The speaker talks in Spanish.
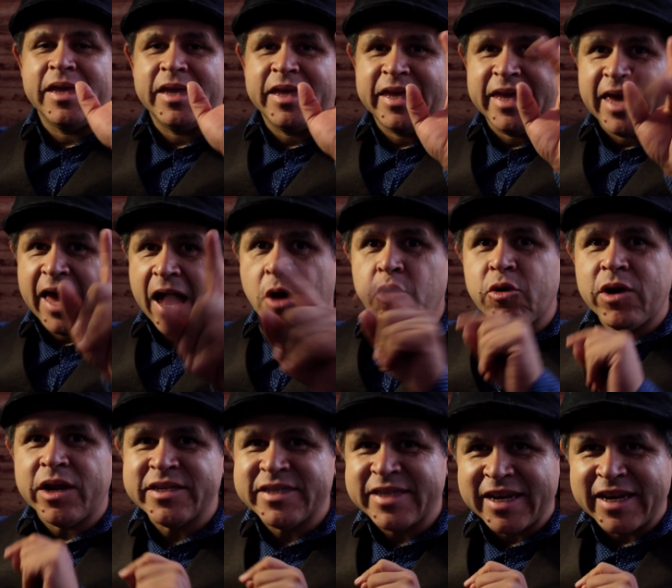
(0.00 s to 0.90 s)
Y
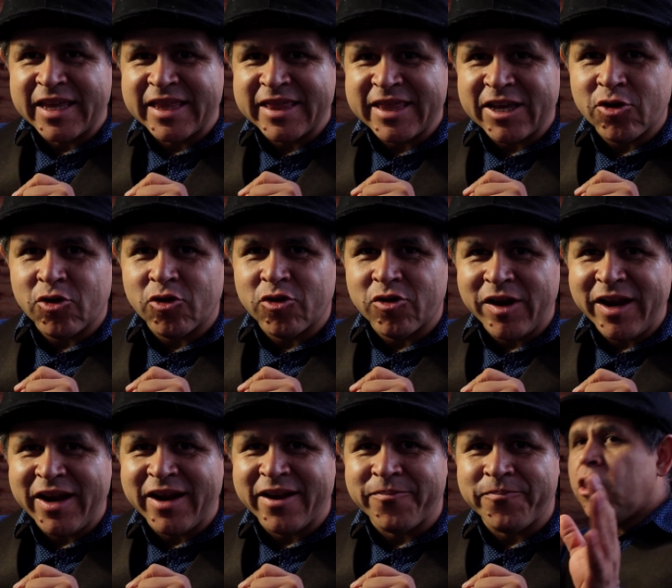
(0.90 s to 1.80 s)
ahora es teniente
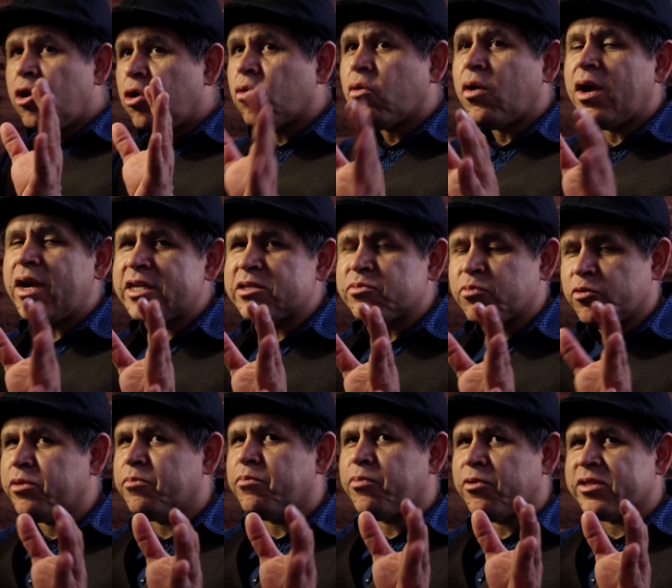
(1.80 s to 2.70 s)
coronel, lo cual es
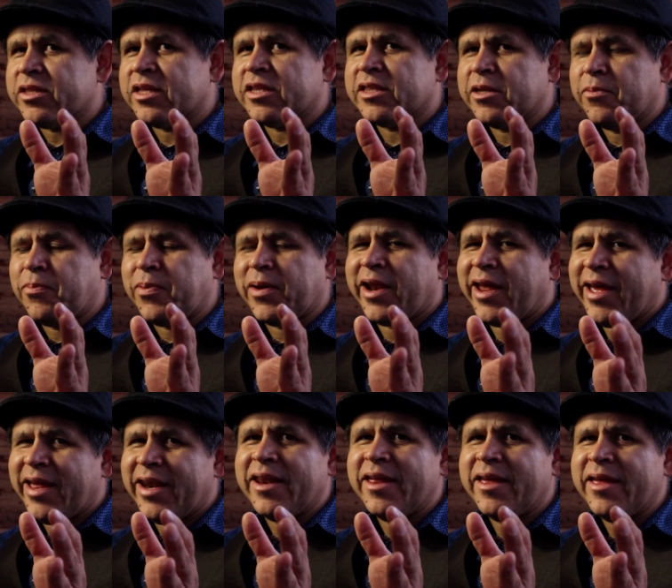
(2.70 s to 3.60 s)
muy importante para
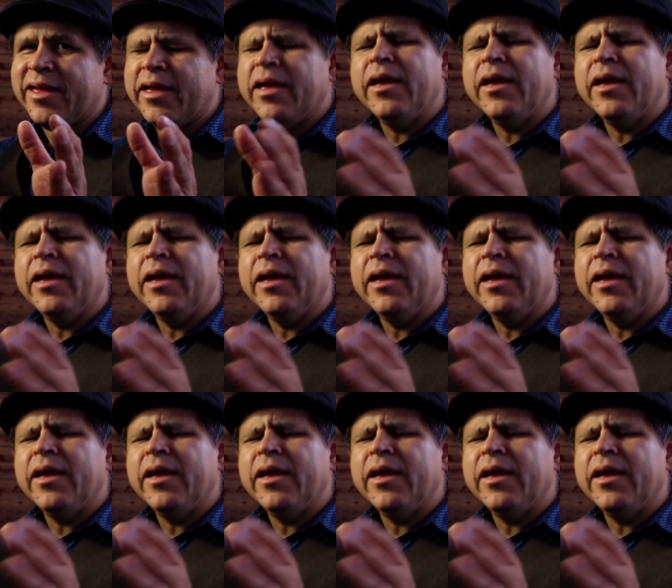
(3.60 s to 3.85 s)
él.